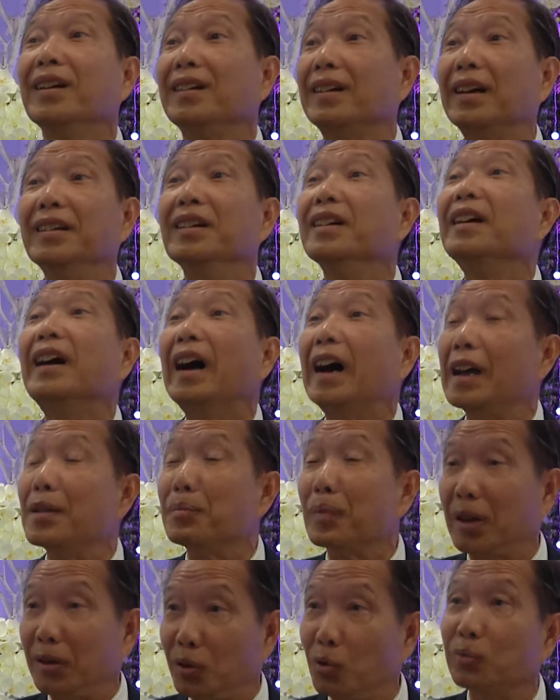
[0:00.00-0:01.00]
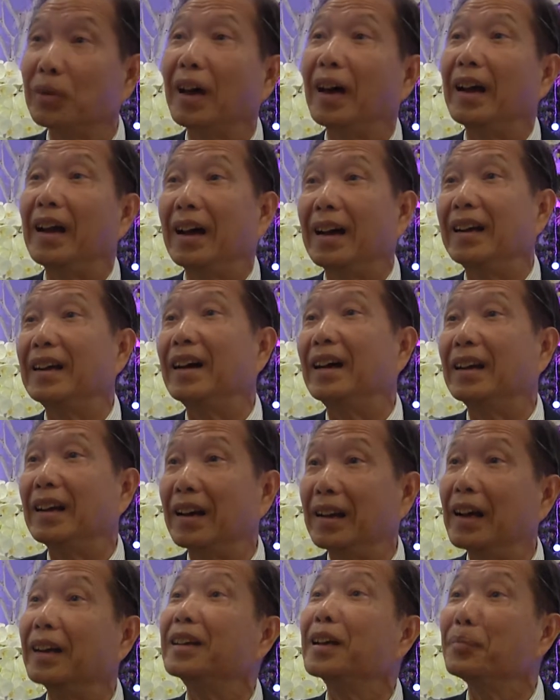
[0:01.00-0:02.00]
ra những cái mà chúng ta đã đã đã,
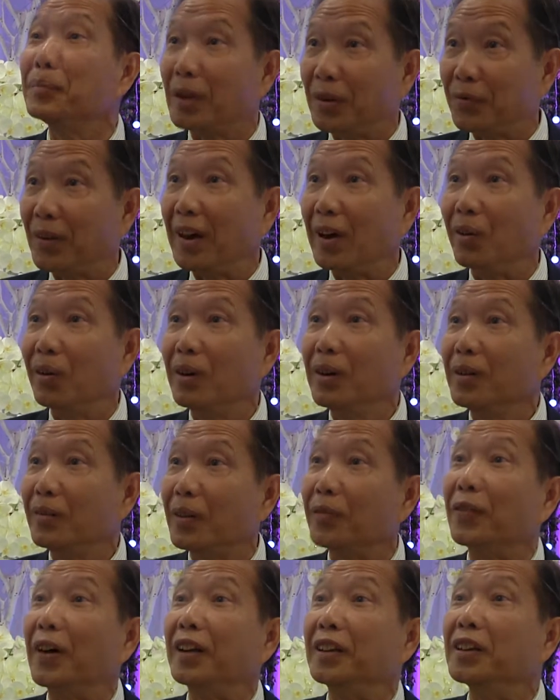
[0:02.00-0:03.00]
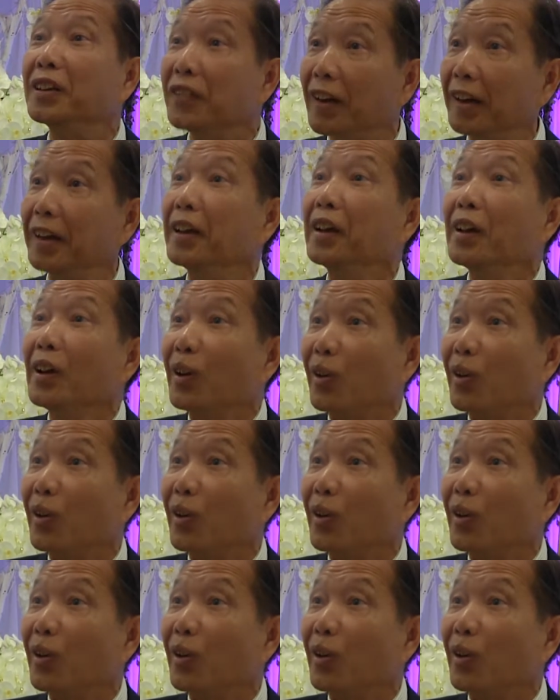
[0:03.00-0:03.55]
đã tiếp nhận vào và, và như vậy